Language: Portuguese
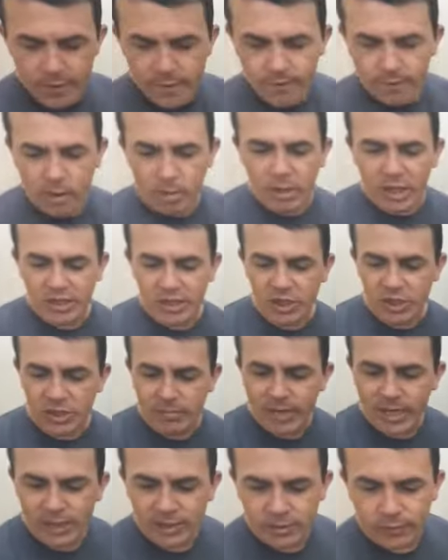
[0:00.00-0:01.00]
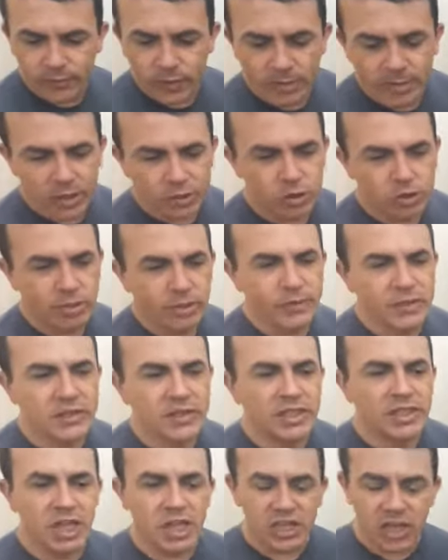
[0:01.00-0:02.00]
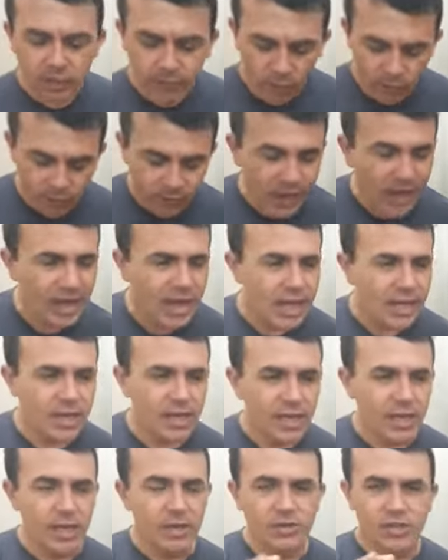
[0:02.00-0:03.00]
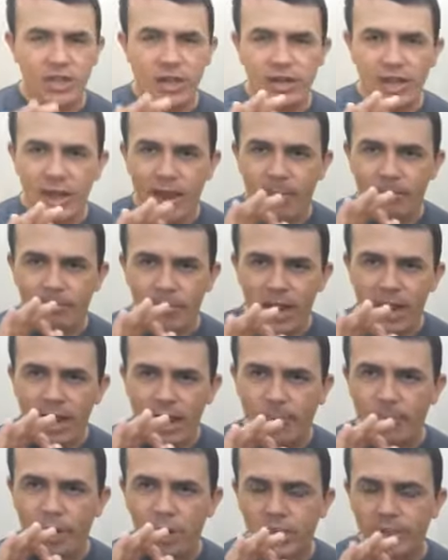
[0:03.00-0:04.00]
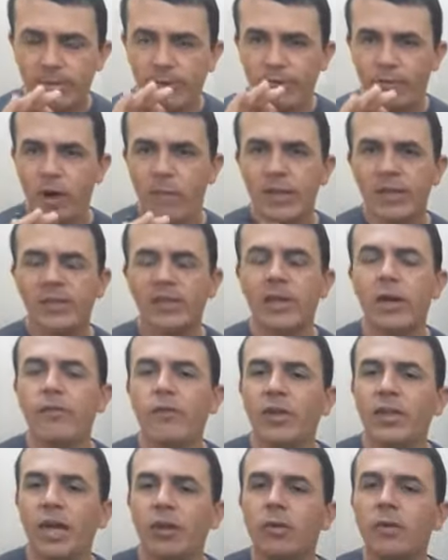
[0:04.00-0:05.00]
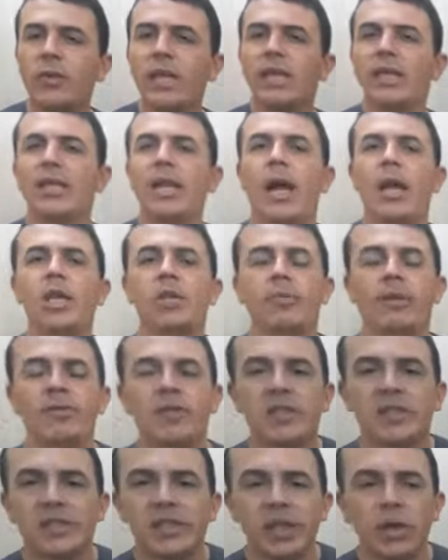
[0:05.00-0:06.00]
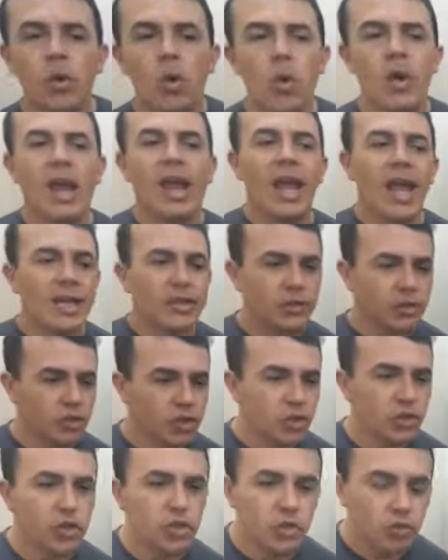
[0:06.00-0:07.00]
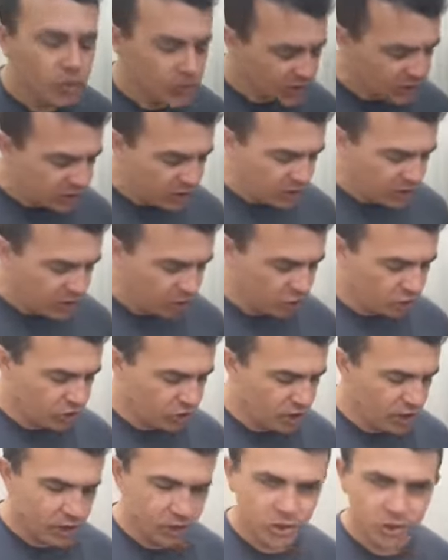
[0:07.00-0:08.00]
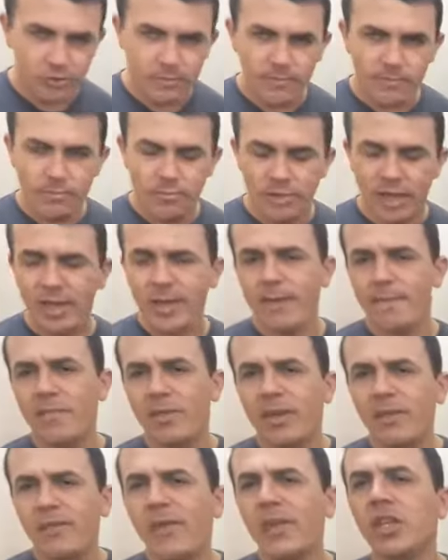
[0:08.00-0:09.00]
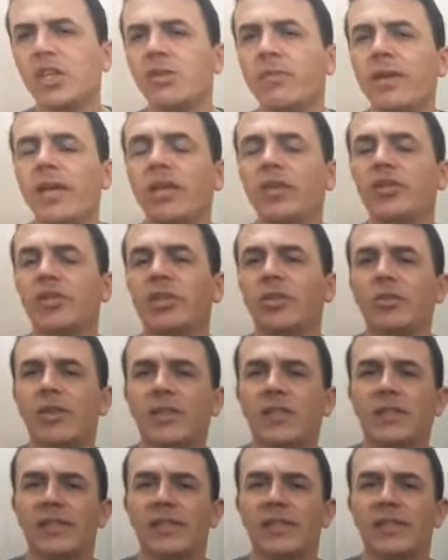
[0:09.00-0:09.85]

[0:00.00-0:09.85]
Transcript: Vamos lá, gente, mais informações para vocês. Já já vou falar aqui já, a, a próxima informação. Vou dar com detalhes para você o caso de suicídio, gente. É, infelizmente, em nossa